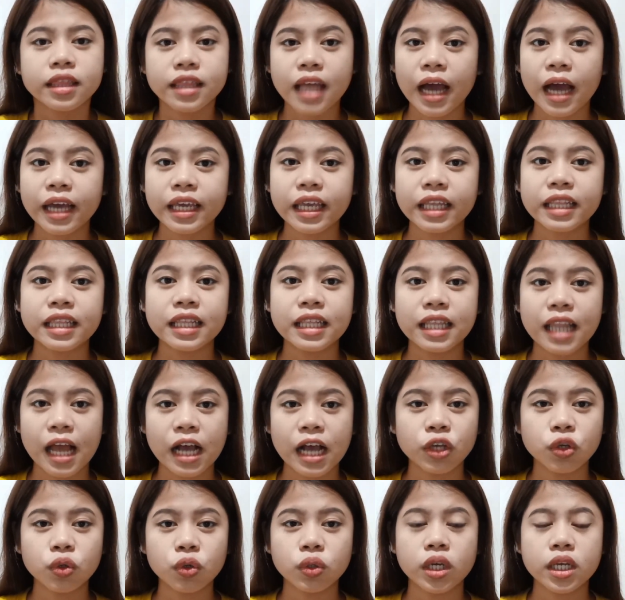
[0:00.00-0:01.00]
diet
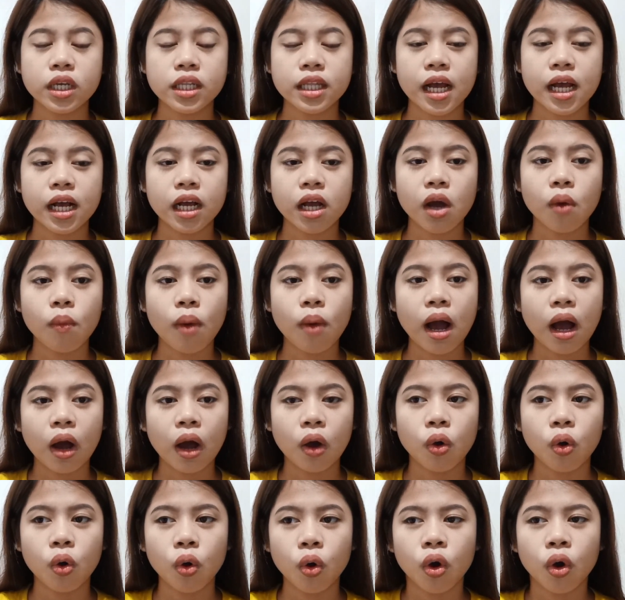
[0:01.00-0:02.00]
lang yung ginagawa
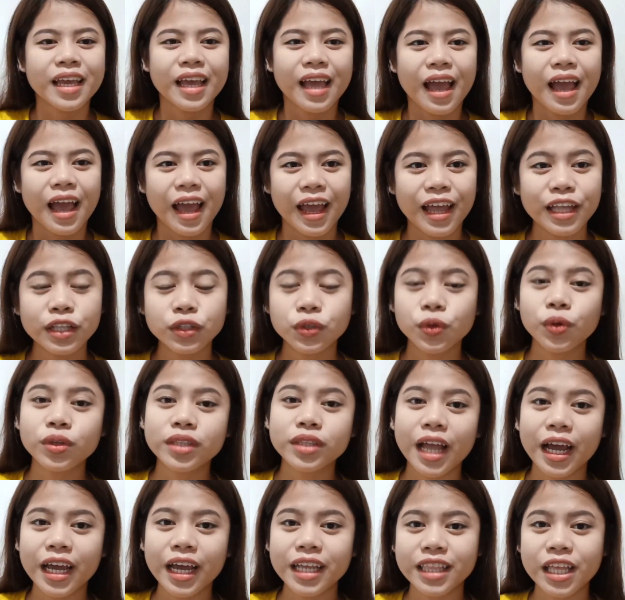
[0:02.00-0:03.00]
ko. And
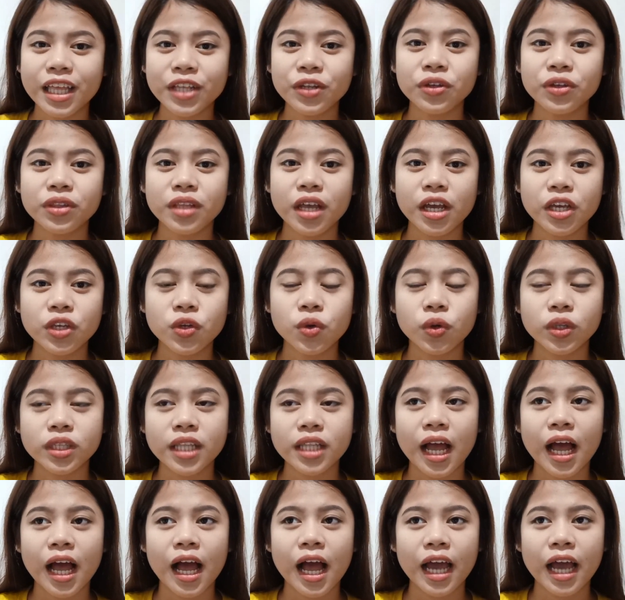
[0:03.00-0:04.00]
kung nakita nyo na yung
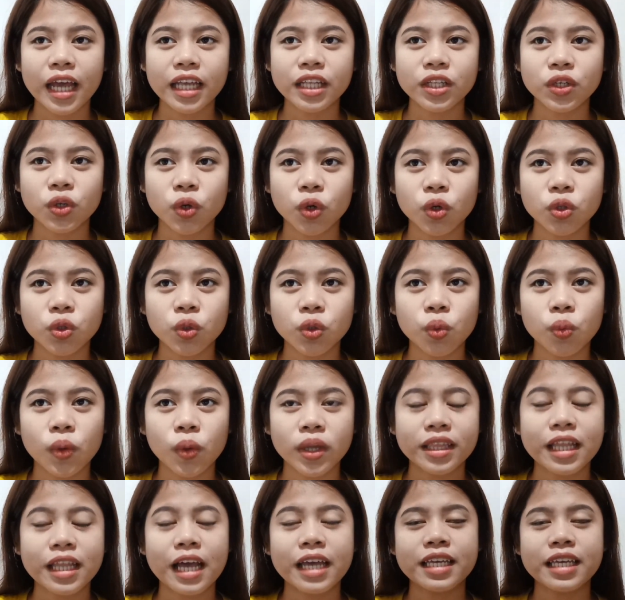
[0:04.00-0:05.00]
nakain ko nung
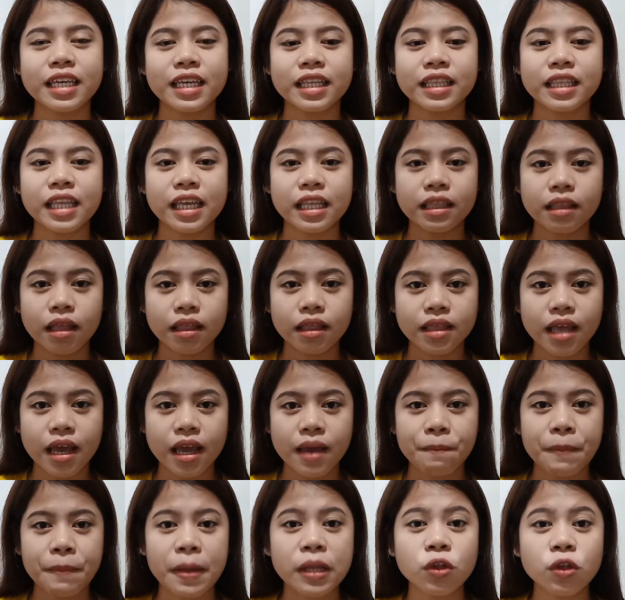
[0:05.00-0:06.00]
what I eat in a
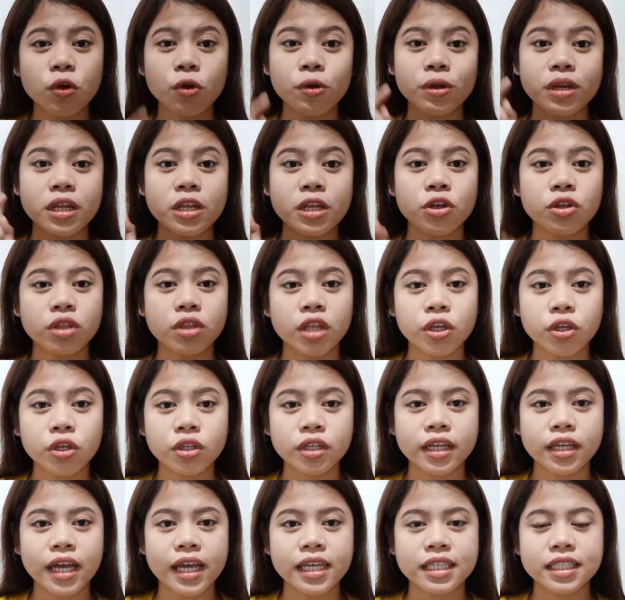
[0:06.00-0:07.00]
day, panoorin nyo na
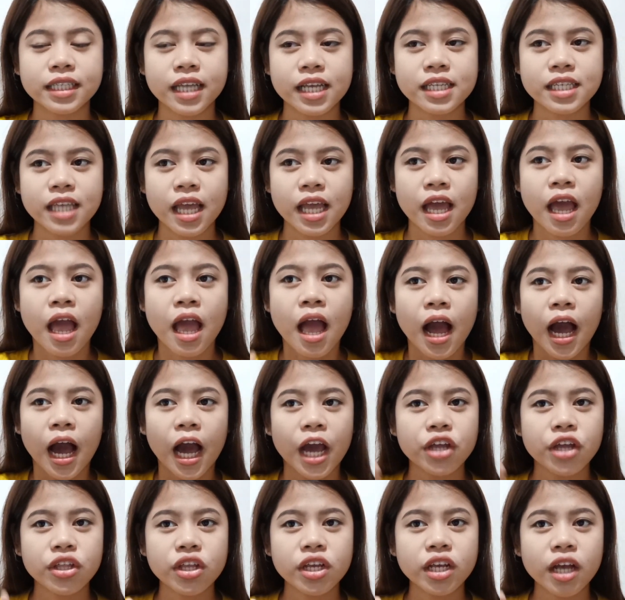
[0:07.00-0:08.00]
yun guys. Kasi
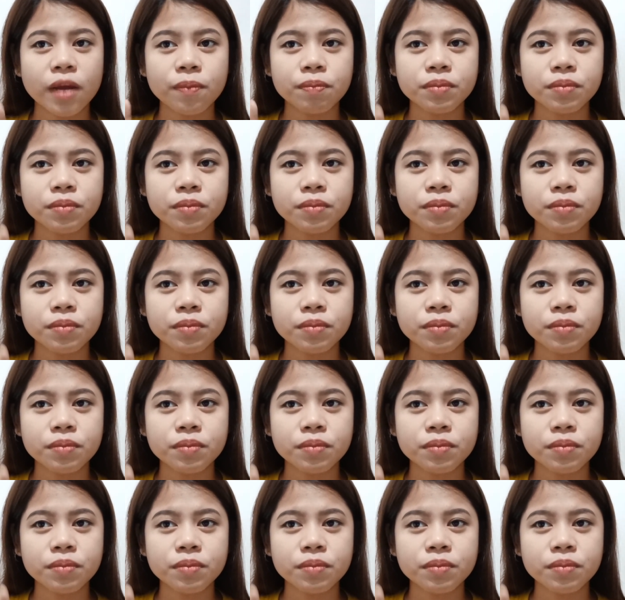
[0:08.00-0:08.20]
ayun yung